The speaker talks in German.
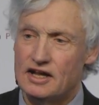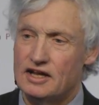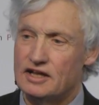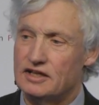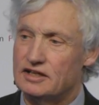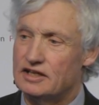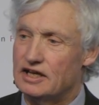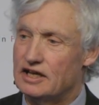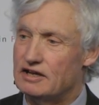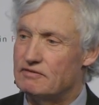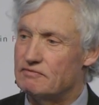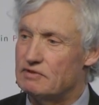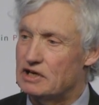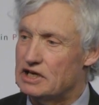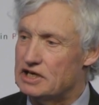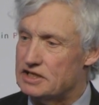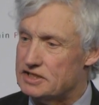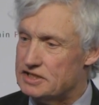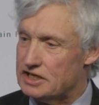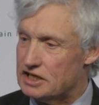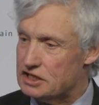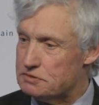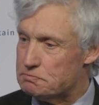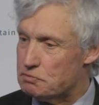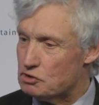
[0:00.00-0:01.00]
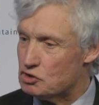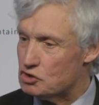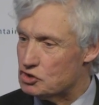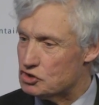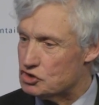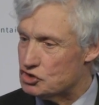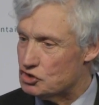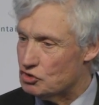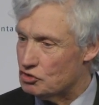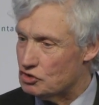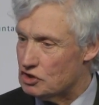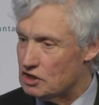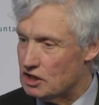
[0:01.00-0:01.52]
in denen wir
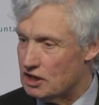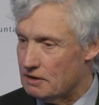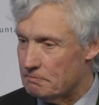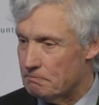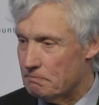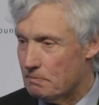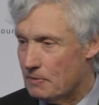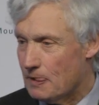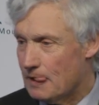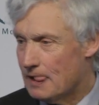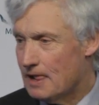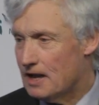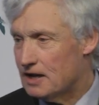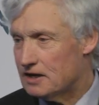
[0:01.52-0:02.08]
Lizenzproduktionen haben.